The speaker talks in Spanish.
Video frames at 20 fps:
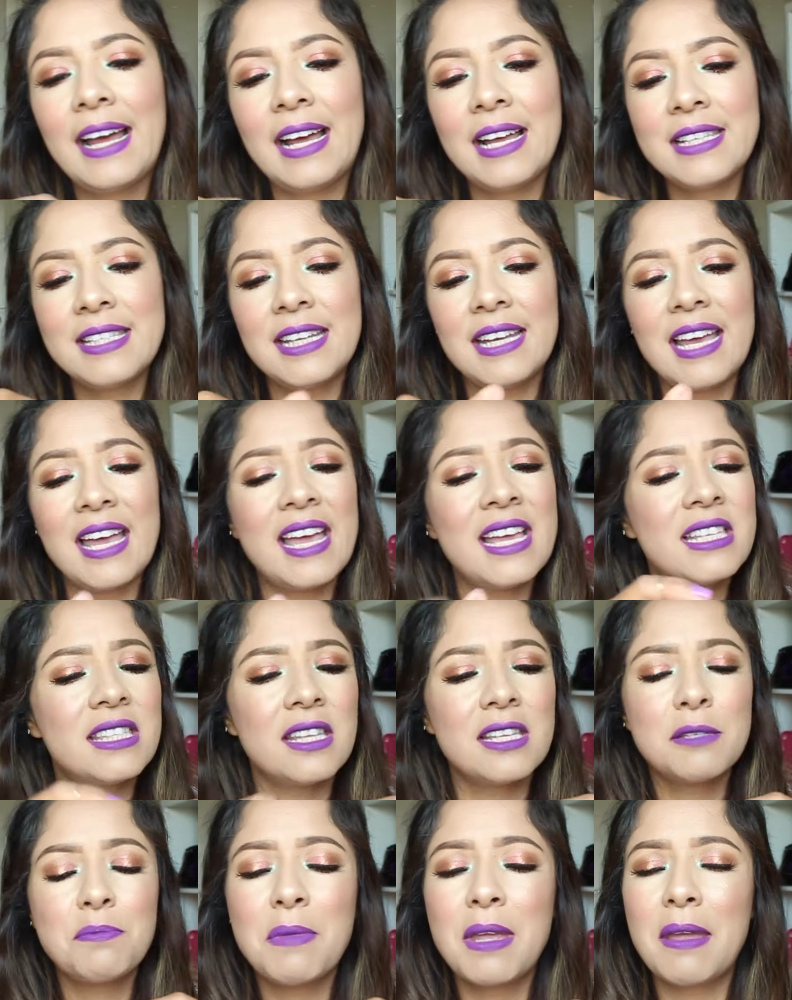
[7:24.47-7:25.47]
Así que
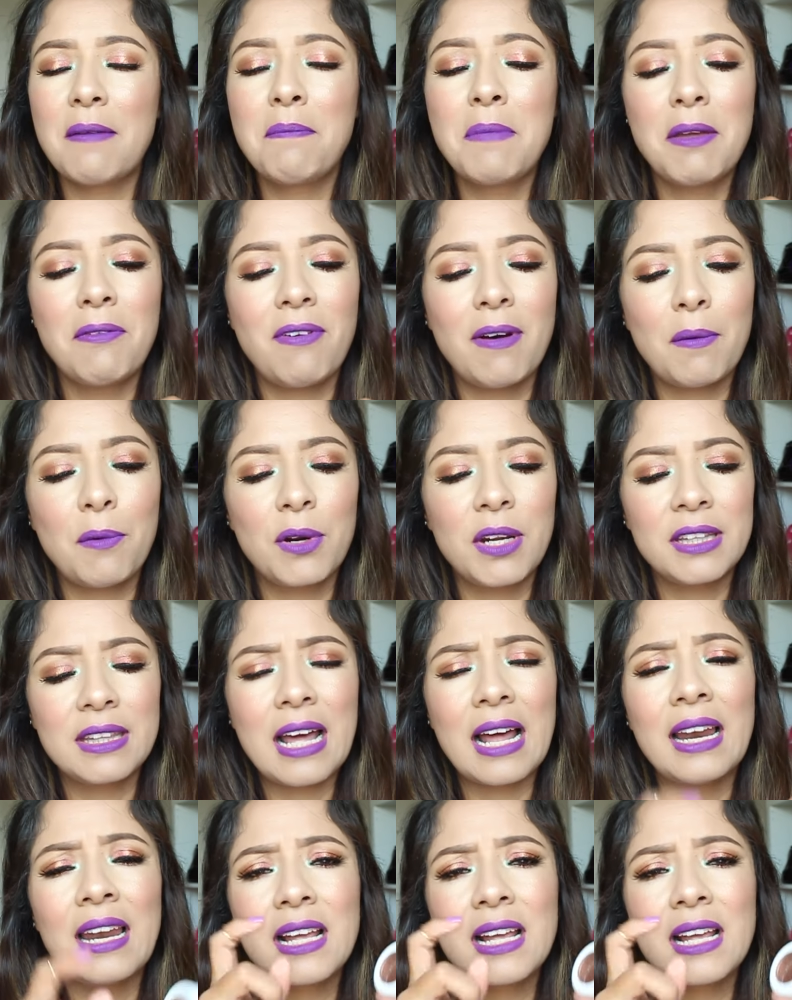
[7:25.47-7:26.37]
esta es mi, favorita.